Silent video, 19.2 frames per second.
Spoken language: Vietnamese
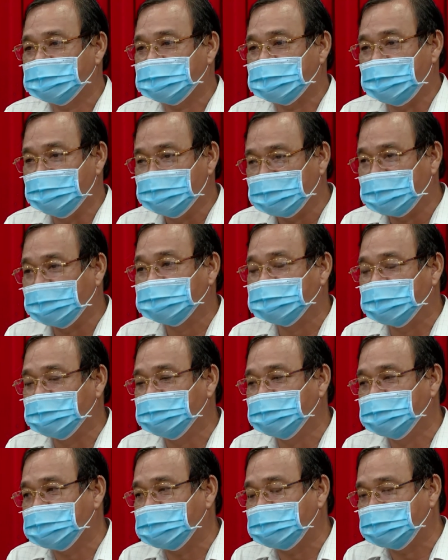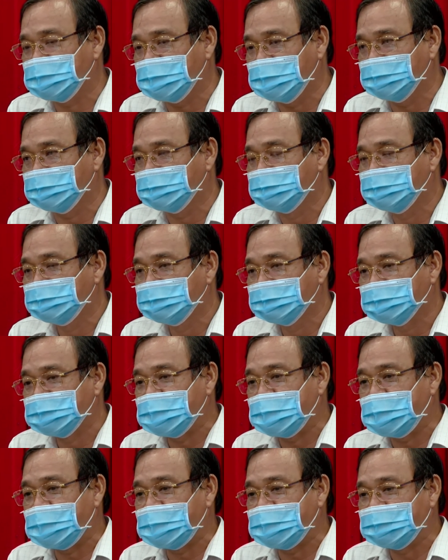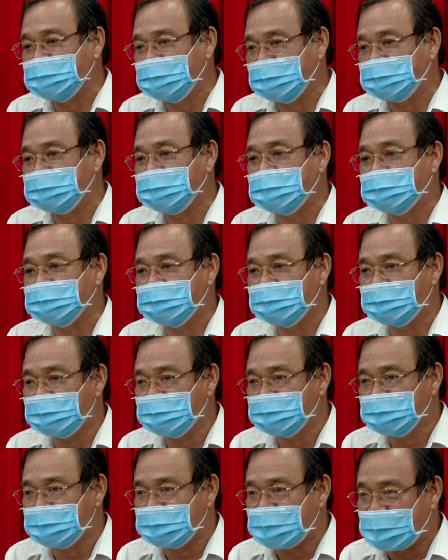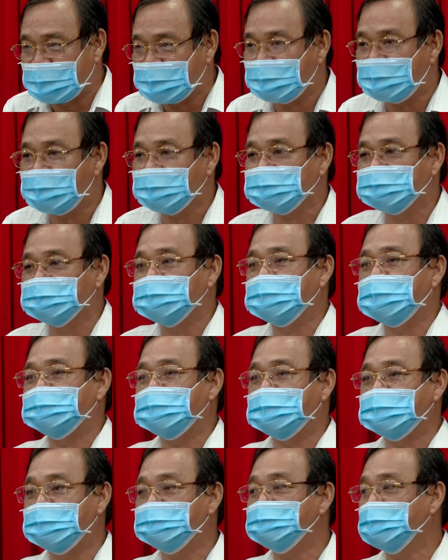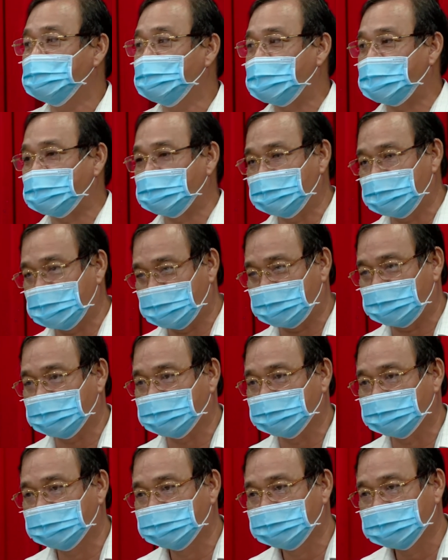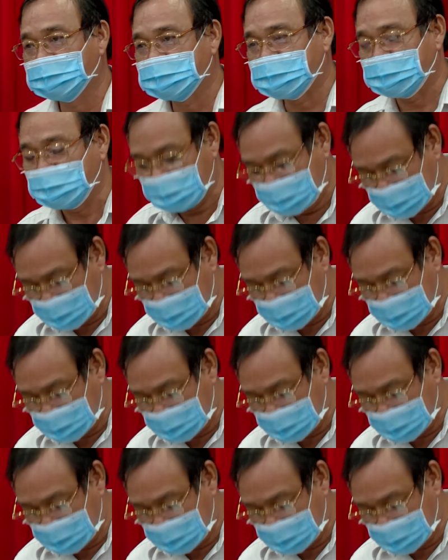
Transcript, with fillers: không cần trừ nữa các anh chị và dịch bệnh này coi như đã có trường hợp đã đến với quà của mình rồi cái thứ